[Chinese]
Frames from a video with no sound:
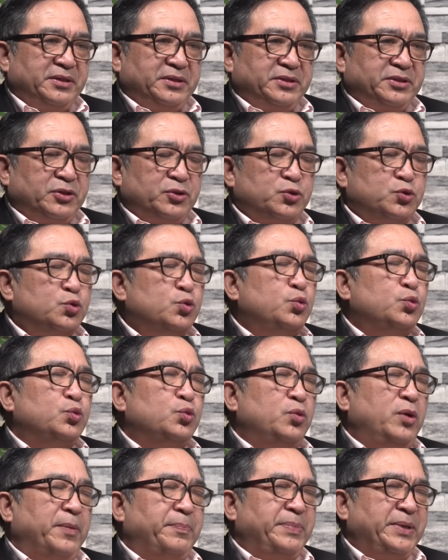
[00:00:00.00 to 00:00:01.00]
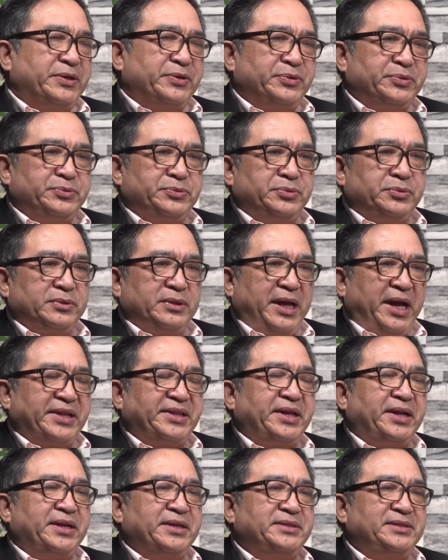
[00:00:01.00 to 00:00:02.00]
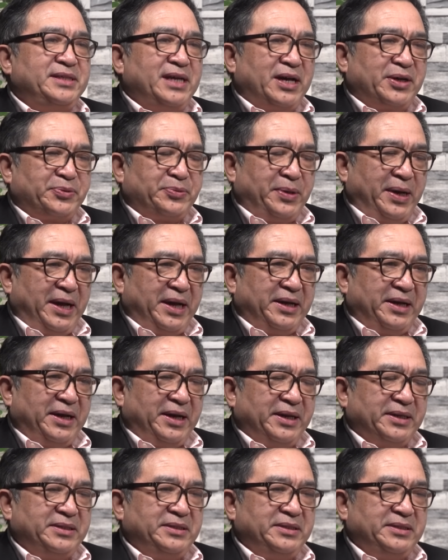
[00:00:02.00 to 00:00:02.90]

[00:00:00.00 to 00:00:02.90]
这个速度啊，比过去大大的加快啊！